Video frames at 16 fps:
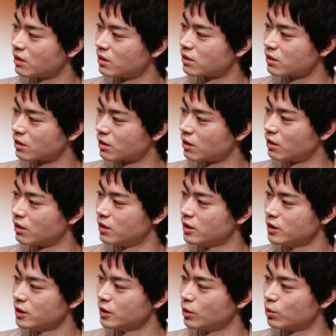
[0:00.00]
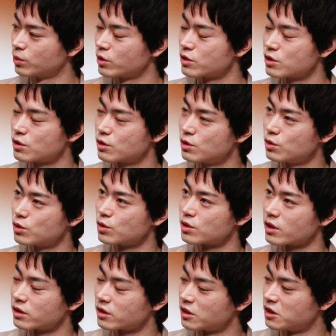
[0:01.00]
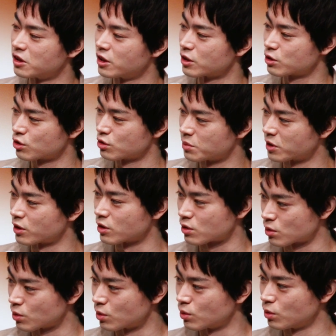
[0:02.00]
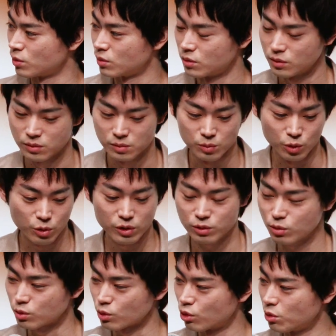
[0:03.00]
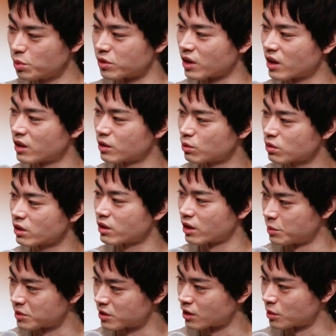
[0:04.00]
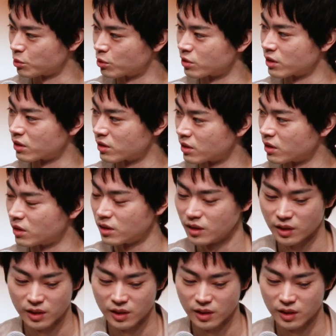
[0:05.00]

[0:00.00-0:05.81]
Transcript: なんか同じ93年2月生まれでしょう、はい、もう俺にとってほぼ中野大河みたいなもんなんで